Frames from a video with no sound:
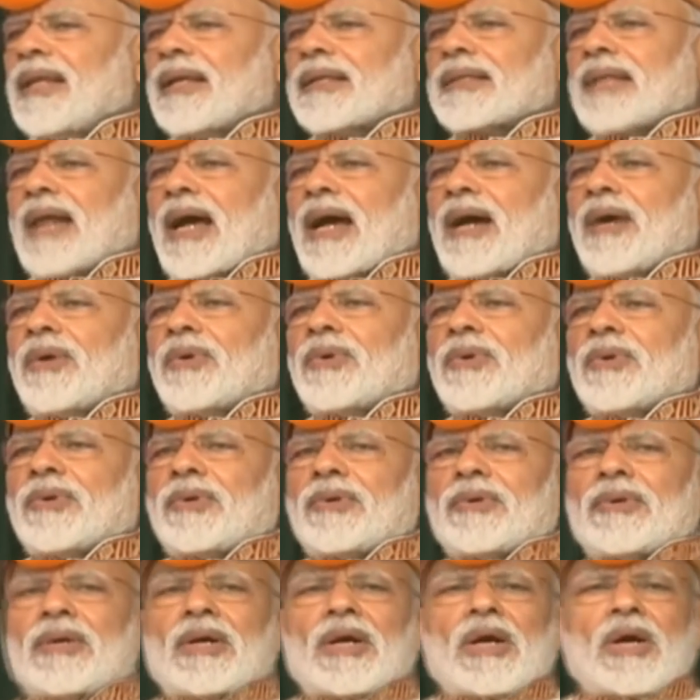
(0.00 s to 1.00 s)
ने
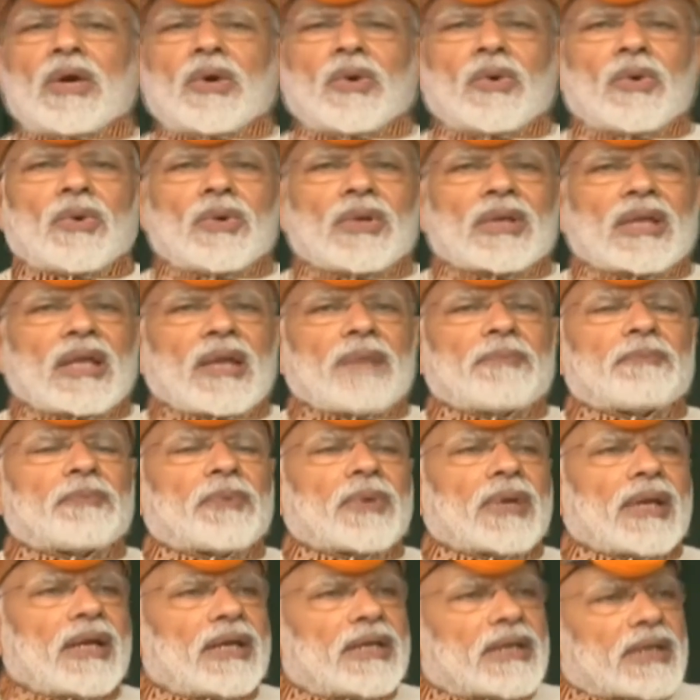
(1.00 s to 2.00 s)
होल्लोगी में
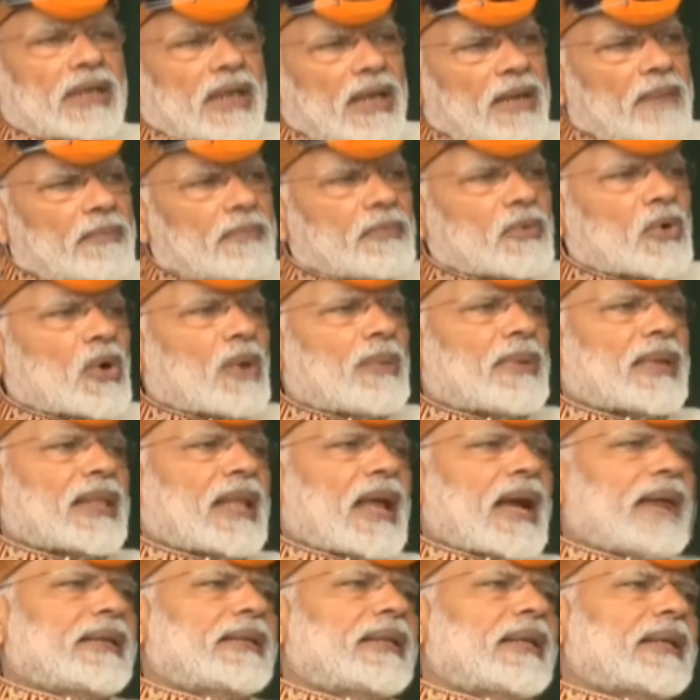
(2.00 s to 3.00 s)
ग्रीन फील्ड
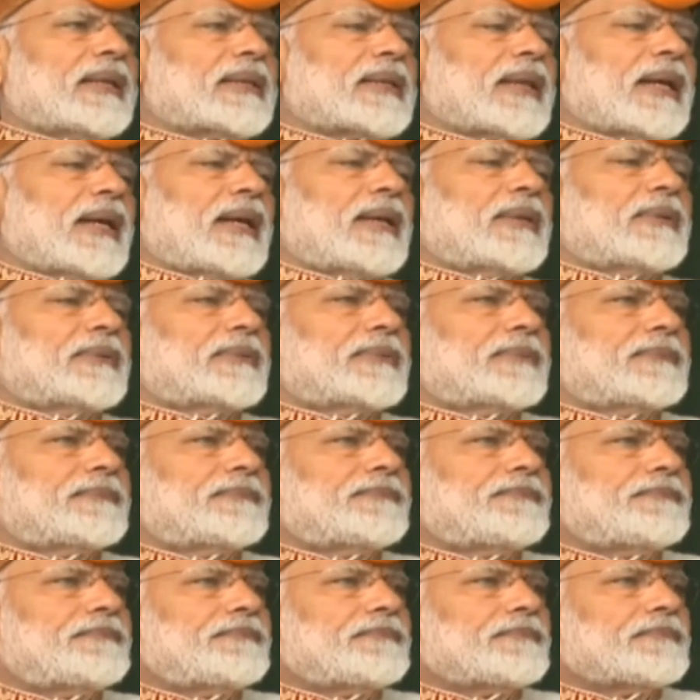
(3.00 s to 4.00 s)
हवाई अड्डे
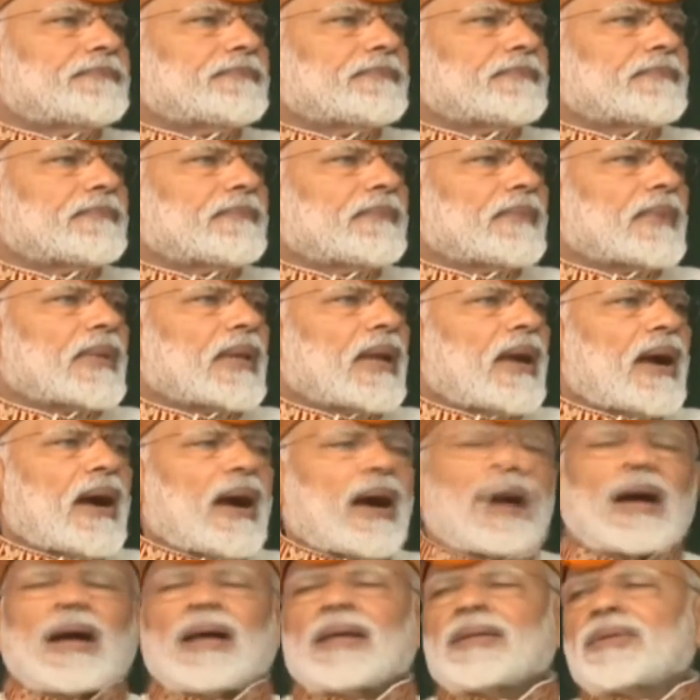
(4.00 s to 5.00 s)
की नींव रखी
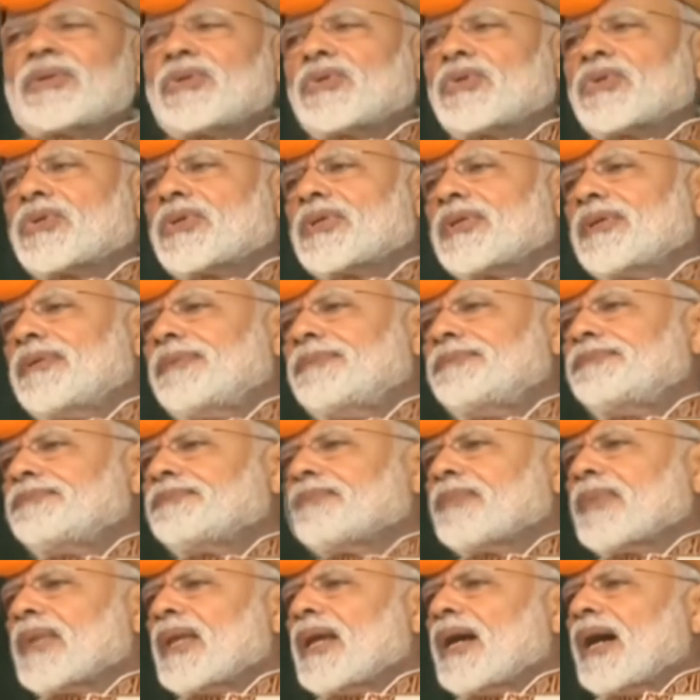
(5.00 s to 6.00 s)
और लोहित
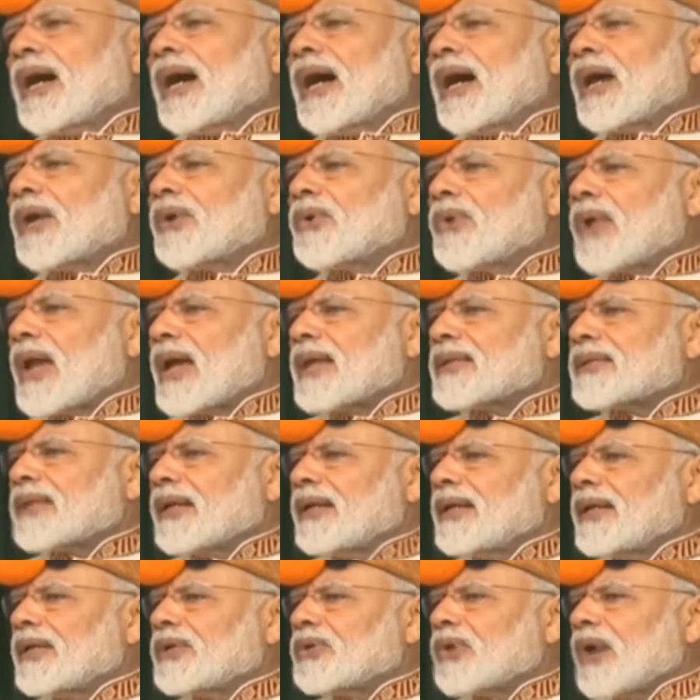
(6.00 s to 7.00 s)
जिले के तेजू में
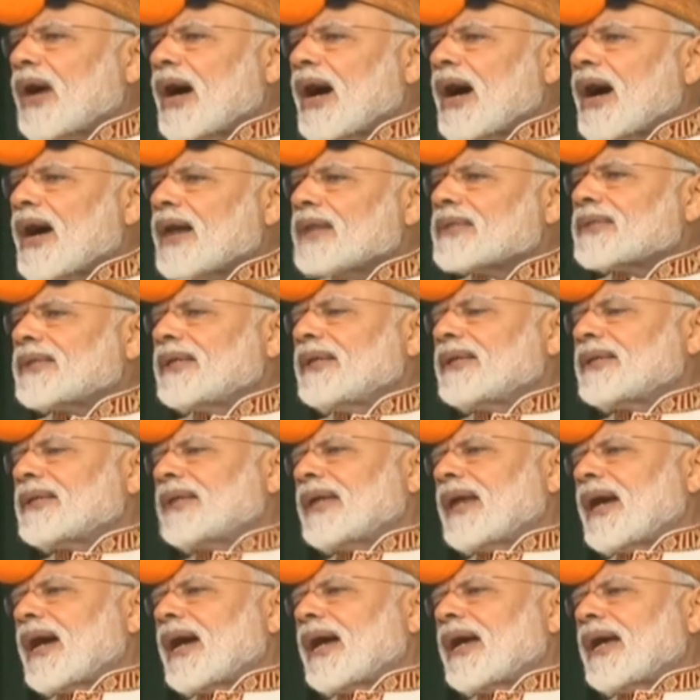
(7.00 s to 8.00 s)
एक पुनः
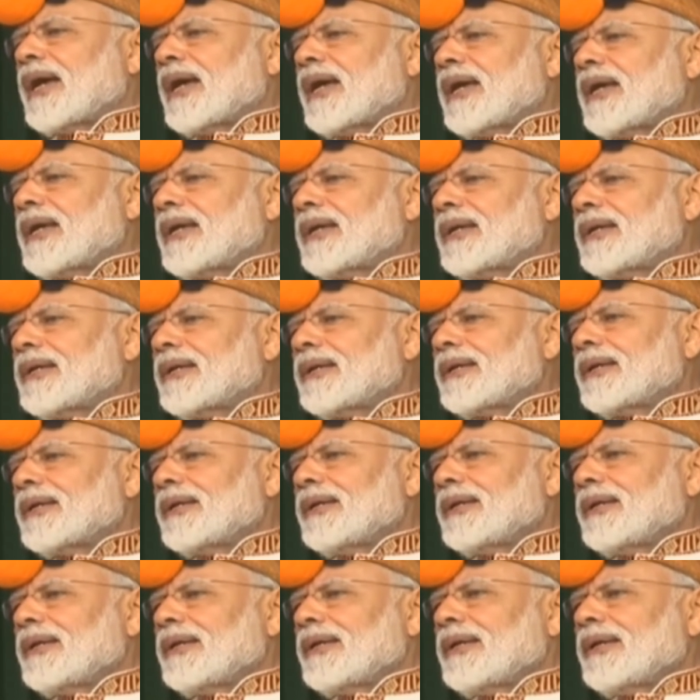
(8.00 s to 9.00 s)
संयोजित हवाई
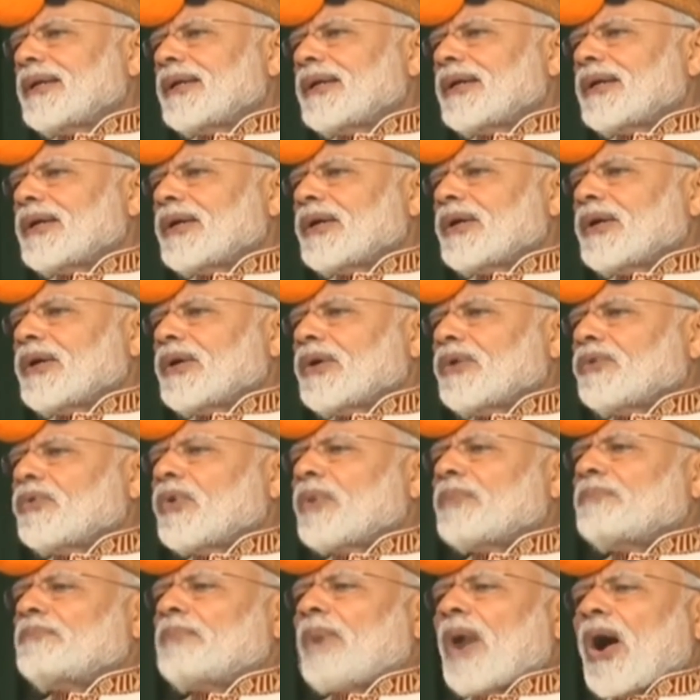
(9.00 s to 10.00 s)
अड्डे का
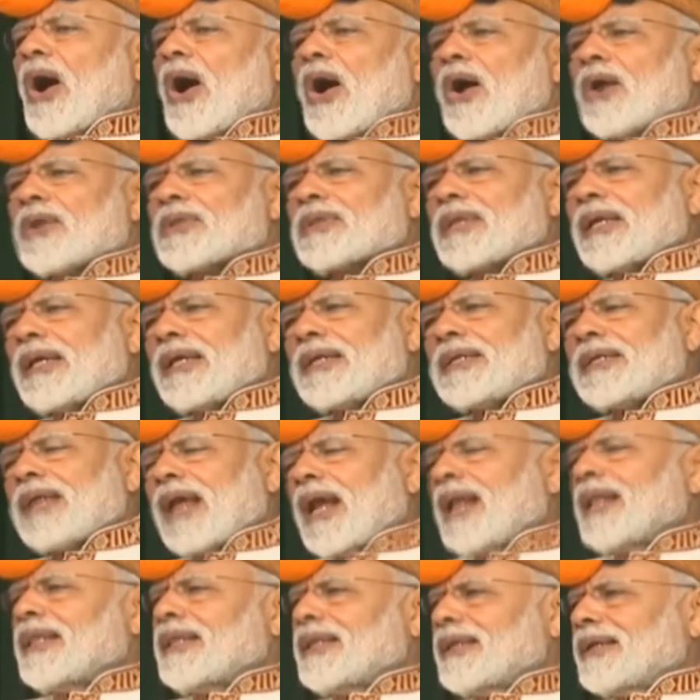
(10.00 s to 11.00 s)
उद्घाटन किया उन्होंने
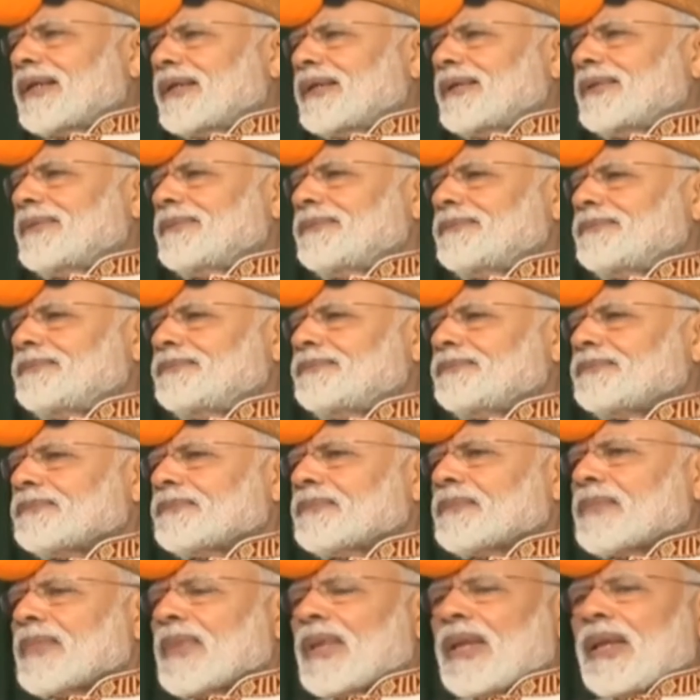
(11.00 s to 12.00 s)
अरुणाचल प्रदेश
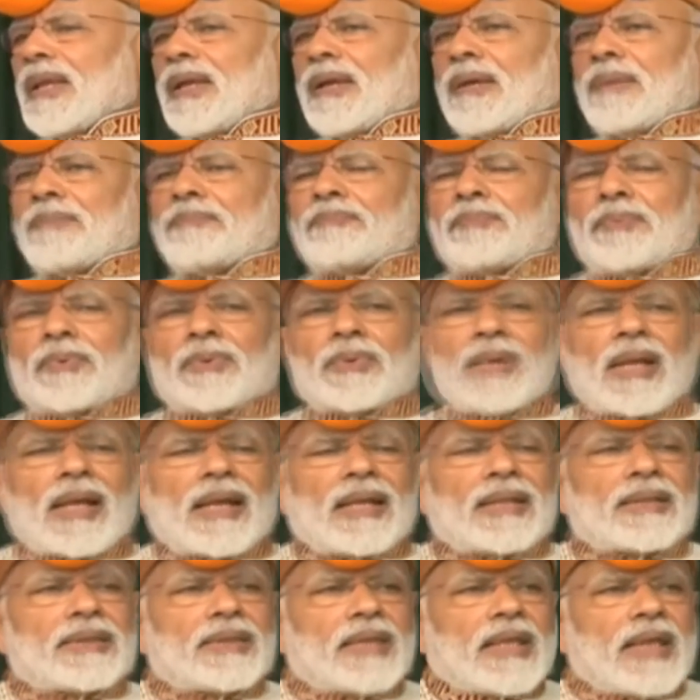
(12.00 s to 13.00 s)
के लिए एक
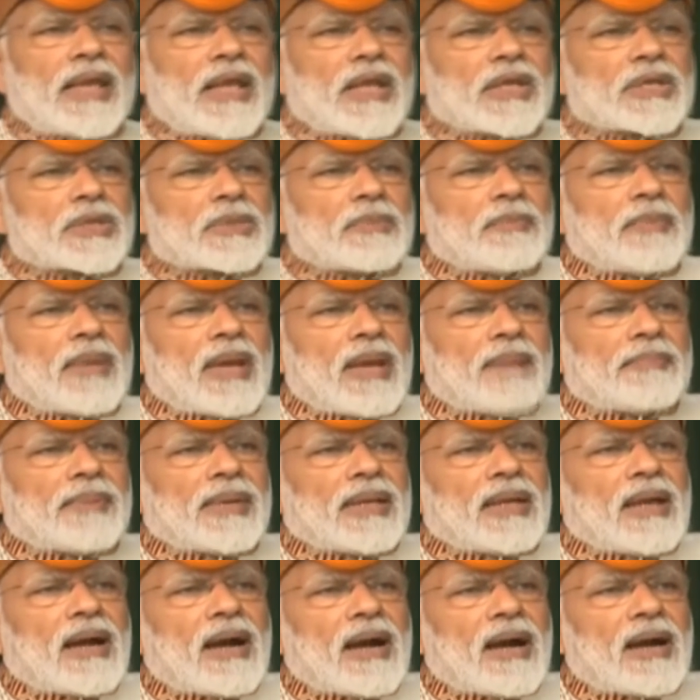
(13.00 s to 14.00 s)
नए दूरदर्शन
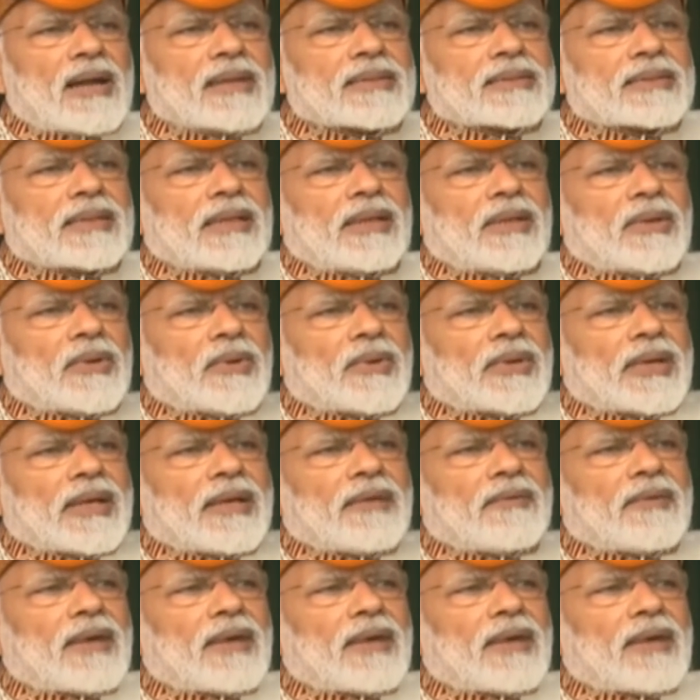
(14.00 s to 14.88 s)
चैनल डीडी